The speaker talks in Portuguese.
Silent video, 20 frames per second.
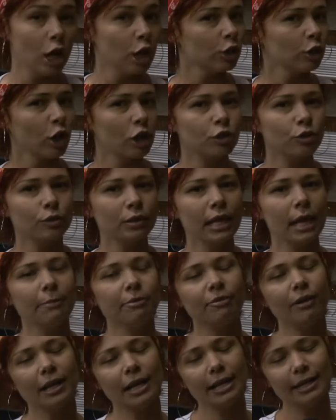Nosso
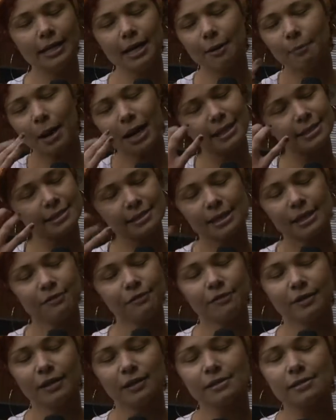tempo valeria mais
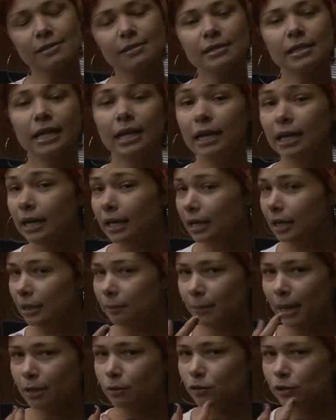cifras e
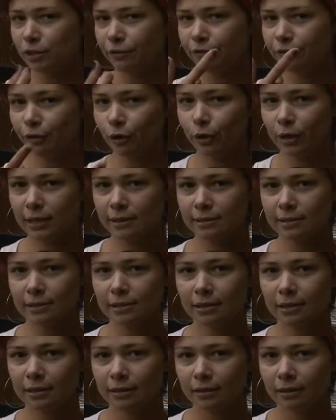menos
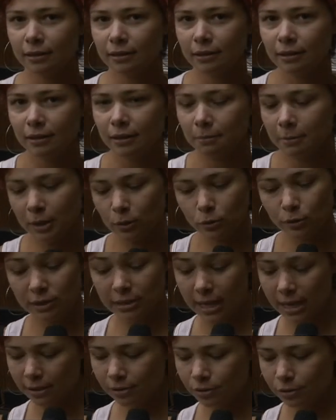cifrões, menos
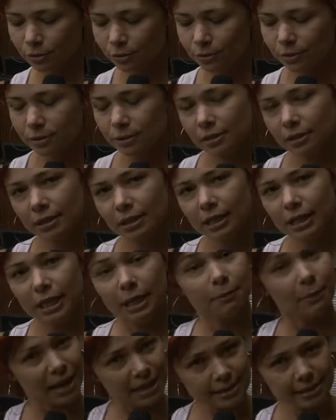textos
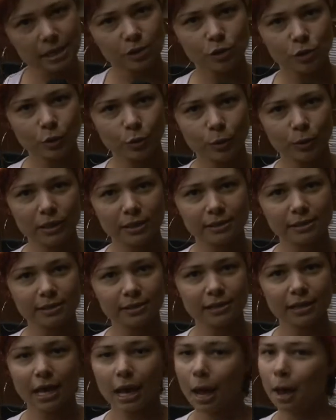e mais
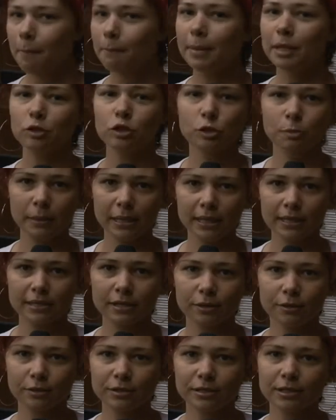texturas, menos
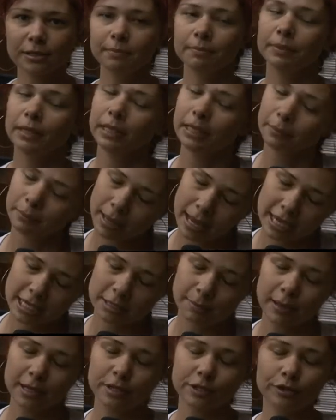pixels e
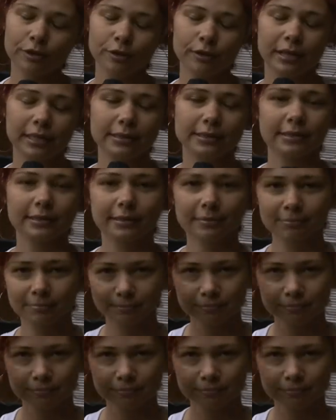mais paixões.